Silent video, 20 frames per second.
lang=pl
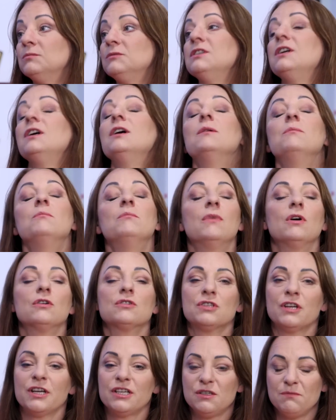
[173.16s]
można z niej
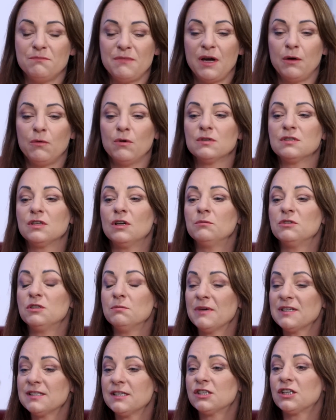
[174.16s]
można zrobić. śmiało
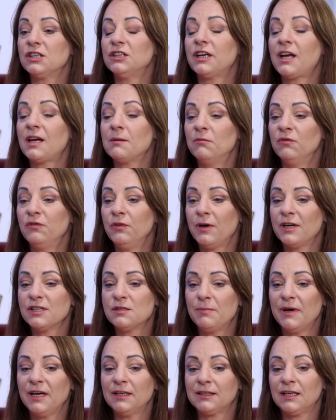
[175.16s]
zrobić maseczkę, tak ojej, jak
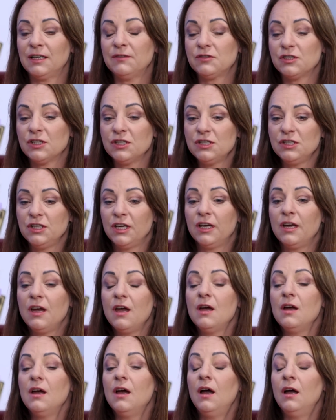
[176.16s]
mówiłaś Bartka, Batka wcześniej
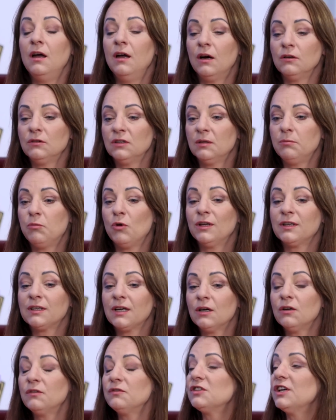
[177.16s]
y, o tych
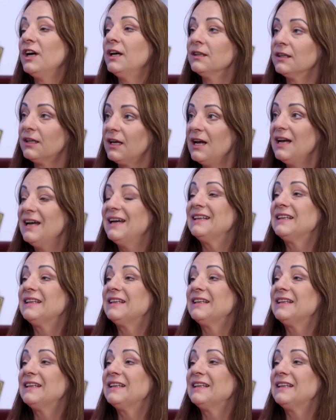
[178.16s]
płatkach owsianych.